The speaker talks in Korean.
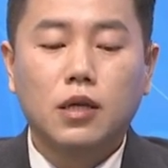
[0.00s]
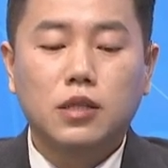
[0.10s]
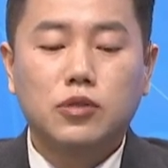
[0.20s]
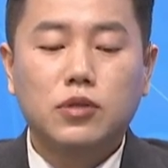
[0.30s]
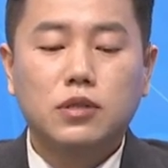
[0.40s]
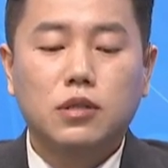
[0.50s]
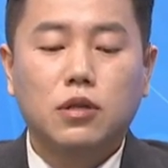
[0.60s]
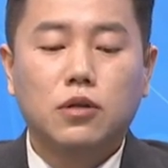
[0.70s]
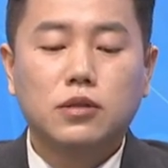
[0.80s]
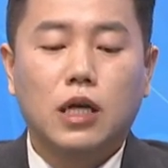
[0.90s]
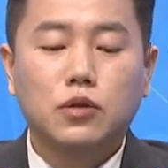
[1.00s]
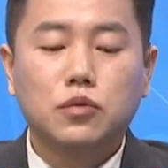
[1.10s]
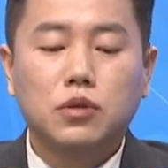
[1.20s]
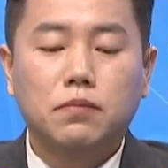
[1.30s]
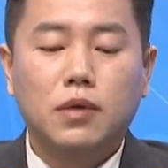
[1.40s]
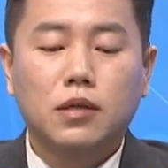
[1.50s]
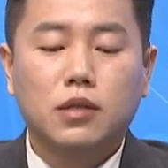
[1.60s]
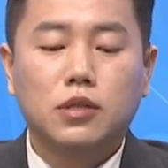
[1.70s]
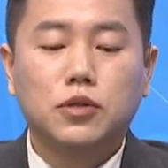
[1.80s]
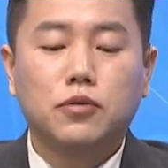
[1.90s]
스위스턴 자동 선반
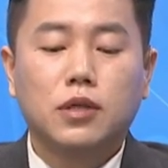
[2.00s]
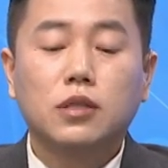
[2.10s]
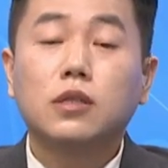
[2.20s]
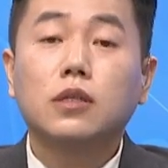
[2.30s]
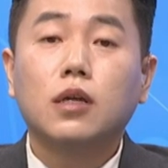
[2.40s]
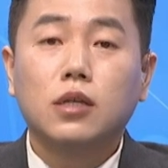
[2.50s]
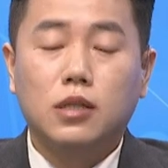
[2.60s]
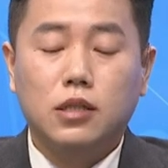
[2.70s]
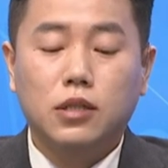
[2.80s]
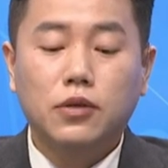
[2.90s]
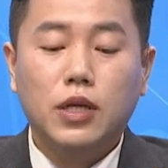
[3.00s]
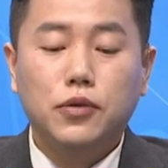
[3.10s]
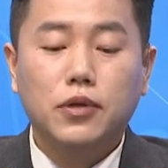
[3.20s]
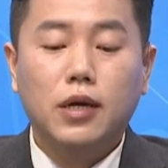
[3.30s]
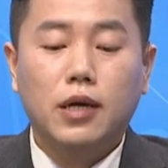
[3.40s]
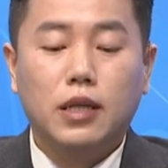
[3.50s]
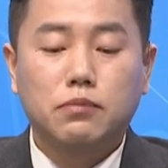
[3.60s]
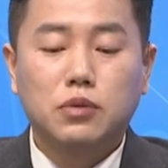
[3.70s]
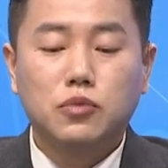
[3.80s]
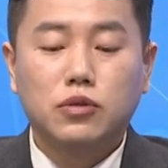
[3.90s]
같은 경우에는 이 현대 유아에
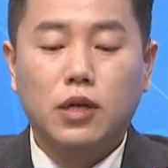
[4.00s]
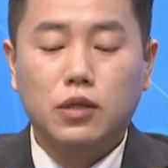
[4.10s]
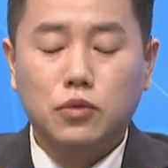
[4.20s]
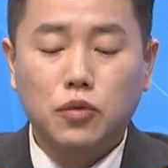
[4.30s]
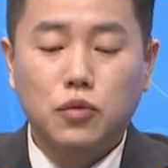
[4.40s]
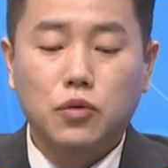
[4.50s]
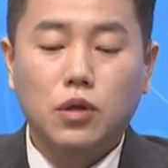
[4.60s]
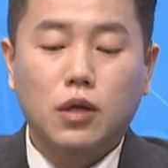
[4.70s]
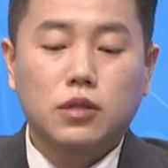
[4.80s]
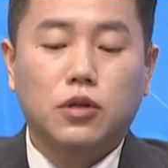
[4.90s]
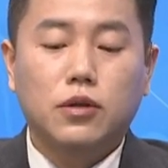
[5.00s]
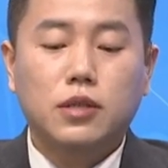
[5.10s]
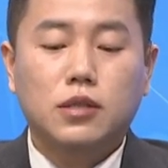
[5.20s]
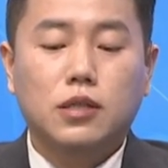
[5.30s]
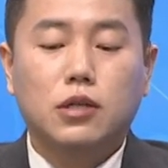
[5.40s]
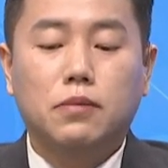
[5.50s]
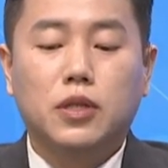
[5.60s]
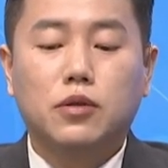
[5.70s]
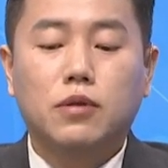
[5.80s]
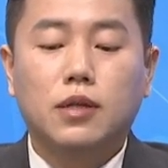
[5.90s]
납품 중에 있고 전기차 산업에
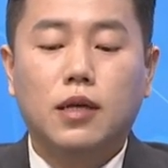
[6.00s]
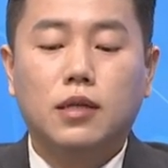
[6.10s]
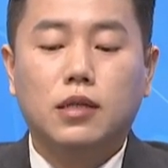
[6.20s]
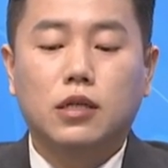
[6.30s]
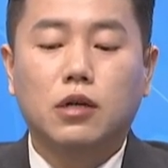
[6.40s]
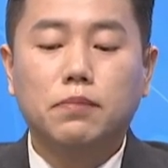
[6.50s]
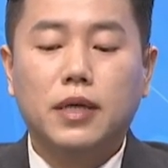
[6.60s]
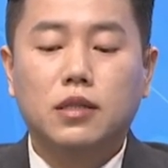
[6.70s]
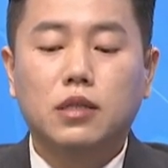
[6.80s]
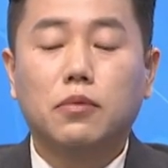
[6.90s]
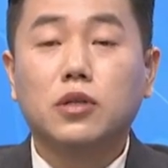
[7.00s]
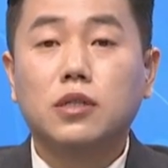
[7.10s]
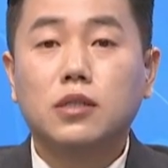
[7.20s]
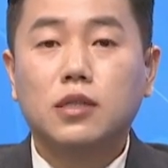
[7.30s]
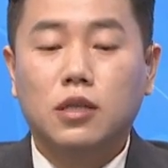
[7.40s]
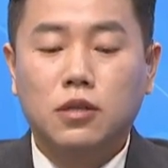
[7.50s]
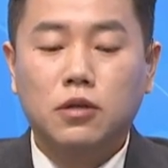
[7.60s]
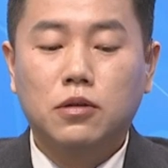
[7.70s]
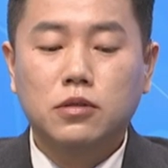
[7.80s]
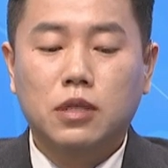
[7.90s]
특화된 이 컴팩트 머신인
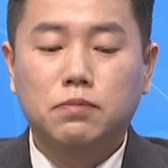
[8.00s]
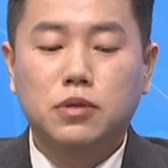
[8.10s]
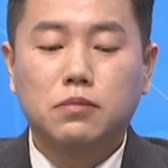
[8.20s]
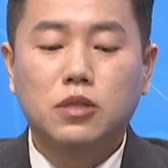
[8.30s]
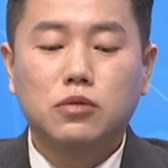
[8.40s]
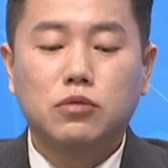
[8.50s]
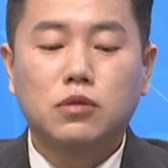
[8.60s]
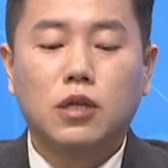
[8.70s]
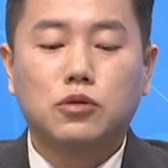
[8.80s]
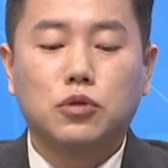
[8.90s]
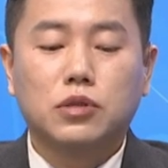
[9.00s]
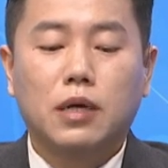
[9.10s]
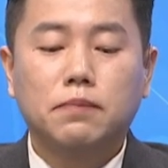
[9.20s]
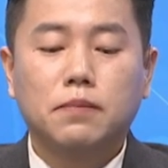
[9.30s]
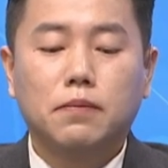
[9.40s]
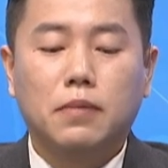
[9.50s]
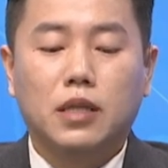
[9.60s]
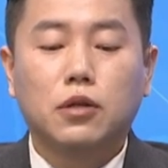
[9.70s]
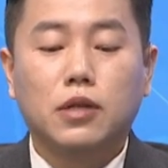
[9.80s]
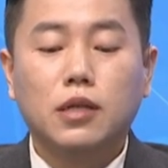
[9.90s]
섹터 제품을 국내 주요 3,
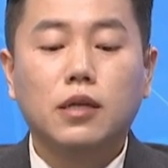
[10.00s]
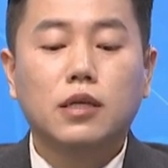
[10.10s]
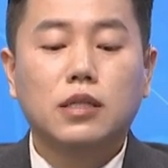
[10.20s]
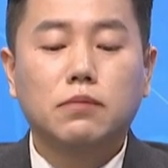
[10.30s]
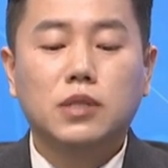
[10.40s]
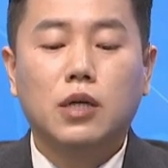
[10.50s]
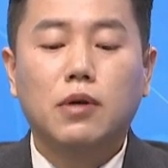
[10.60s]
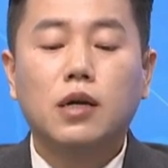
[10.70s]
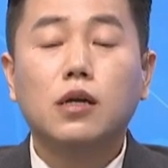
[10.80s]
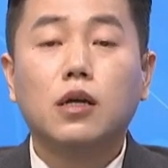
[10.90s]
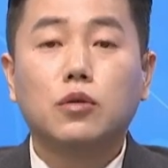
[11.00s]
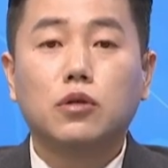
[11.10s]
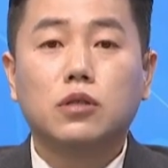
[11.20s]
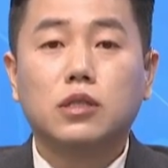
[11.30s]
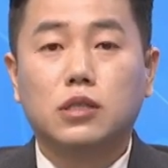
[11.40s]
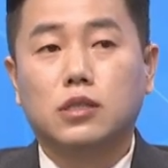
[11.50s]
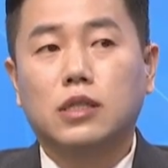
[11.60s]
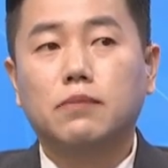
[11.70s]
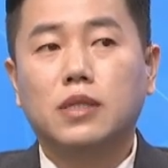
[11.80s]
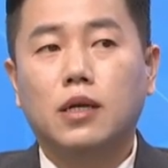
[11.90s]
배터리 3사와 또 그
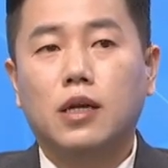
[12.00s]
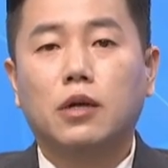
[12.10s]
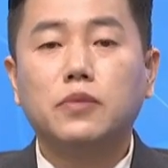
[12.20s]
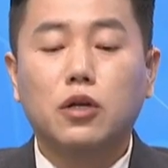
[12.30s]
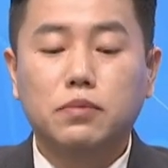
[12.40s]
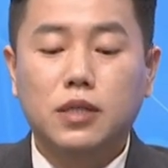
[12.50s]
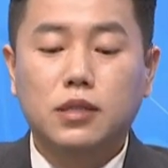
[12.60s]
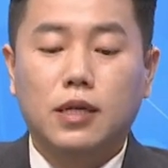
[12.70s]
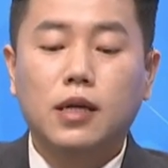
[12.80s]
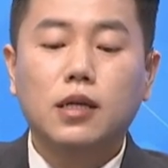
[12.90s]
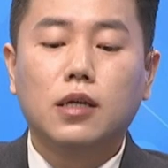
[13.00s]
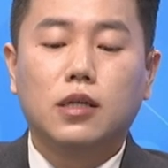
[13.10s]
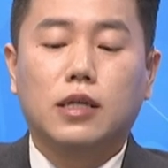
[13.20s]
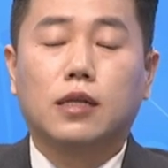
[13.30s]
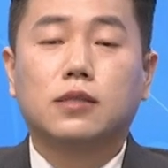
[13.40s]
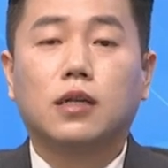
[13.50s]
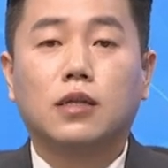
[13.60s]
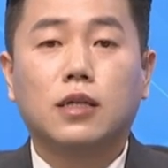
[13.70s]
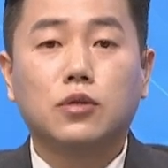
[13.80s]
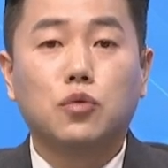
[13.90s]
3사의 협력 업체들의
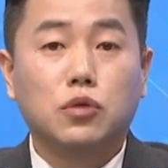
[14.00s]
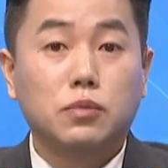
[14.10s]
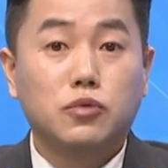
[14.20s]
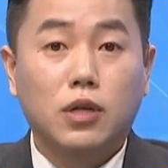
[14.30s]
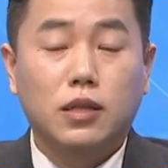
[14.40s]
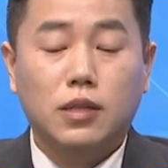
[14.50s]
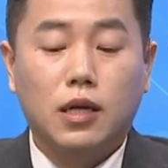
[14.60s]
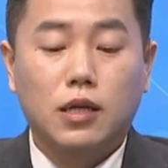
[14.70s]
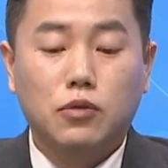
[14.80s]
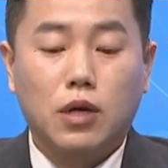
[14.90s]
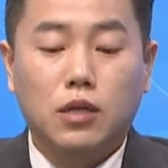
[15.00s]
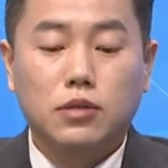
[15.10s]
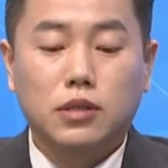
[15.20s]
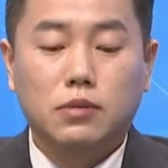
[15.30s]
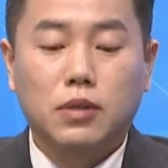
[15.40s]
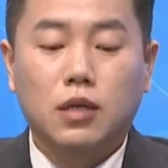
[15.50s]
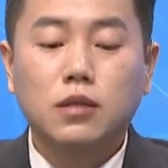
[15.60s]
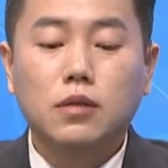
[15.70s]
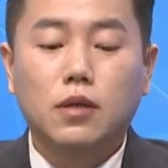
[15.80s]
양산해서 공급 중에 있다라고 알려져 있습니다.